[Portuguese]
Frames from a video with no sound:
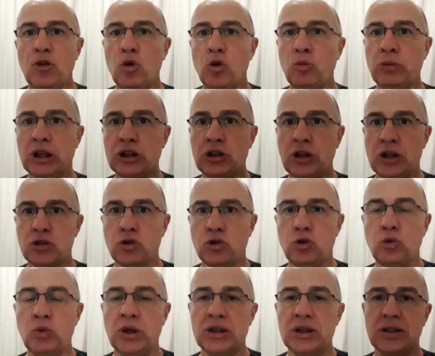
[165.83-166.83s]
uma das
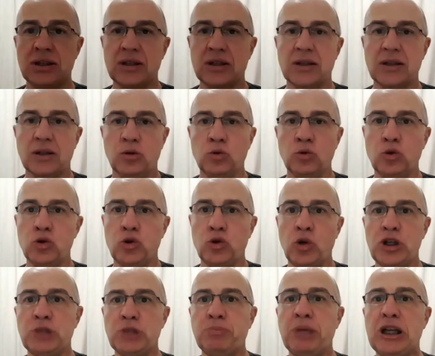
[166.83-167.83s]
duas, um dos
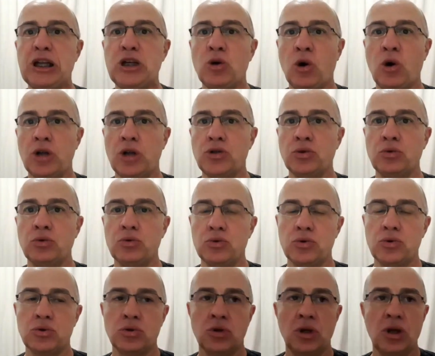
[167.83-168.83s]
dois
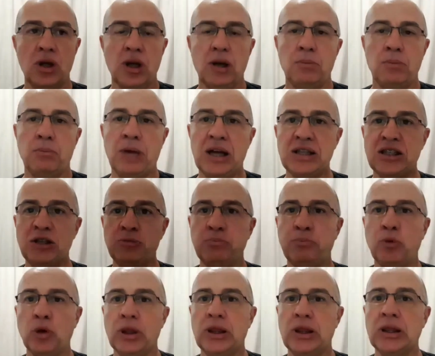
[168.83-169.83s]
periódicos mais
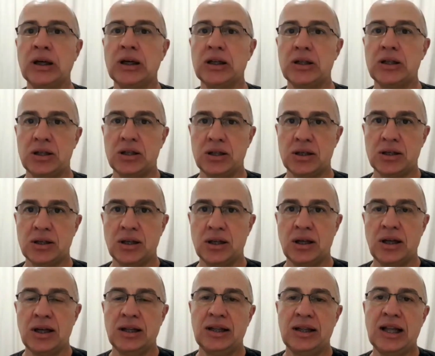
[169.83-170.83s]
importantes
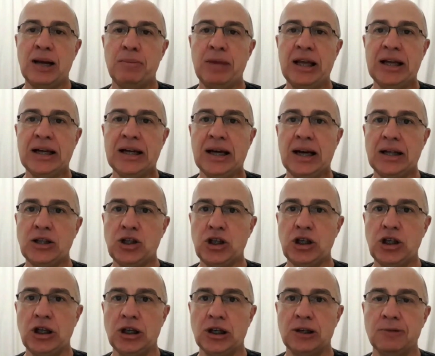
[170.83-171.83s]
na América
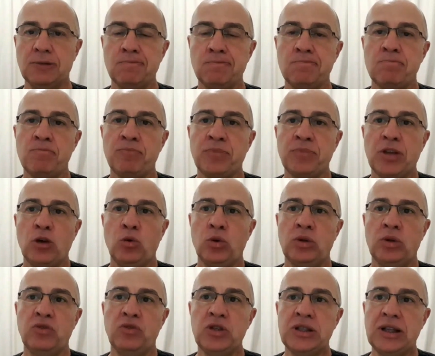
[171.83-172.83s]
Latina,
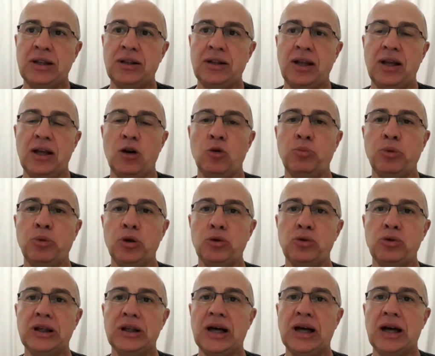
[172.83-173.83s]
quando você tem a
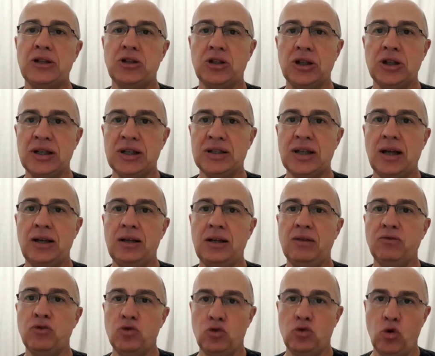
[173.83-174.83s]
oportunidade de lançar
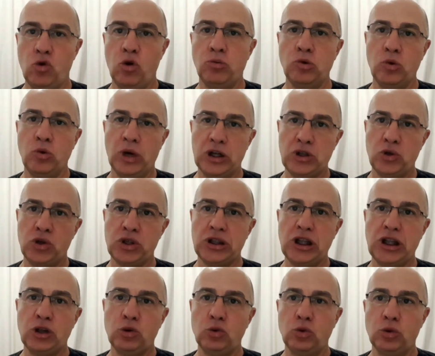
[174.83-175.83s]
livros como Guardião de
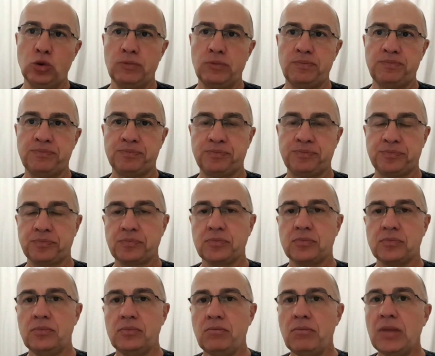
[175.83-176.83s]
Netuno
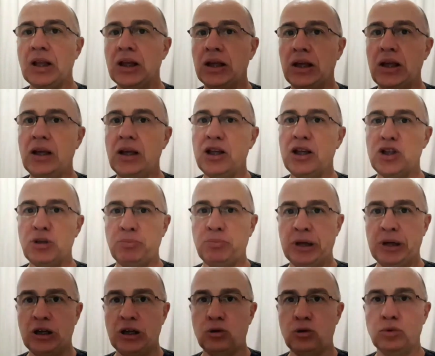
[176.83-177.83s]
e que de
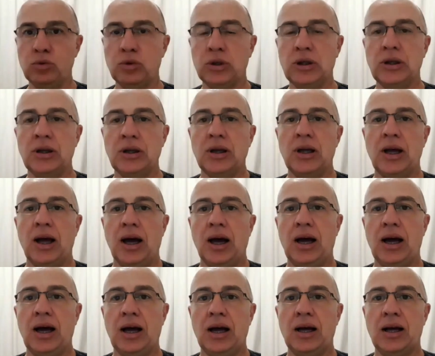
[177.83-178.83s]
Preto,
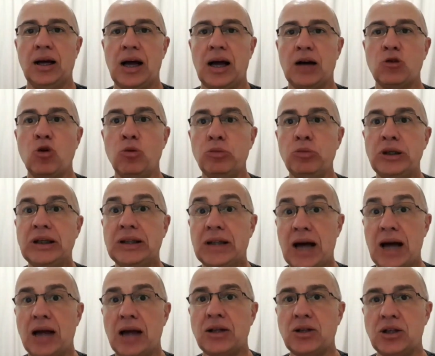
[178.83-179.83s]
a, a
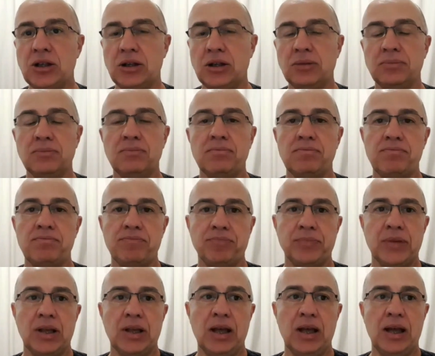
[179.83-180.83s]
comunidade
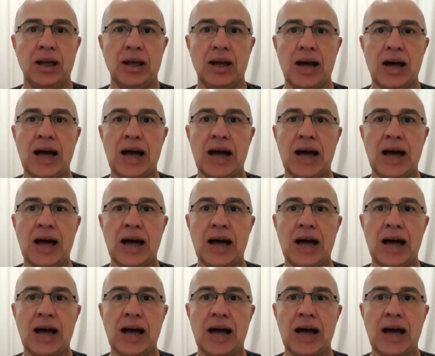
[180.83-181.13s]
é,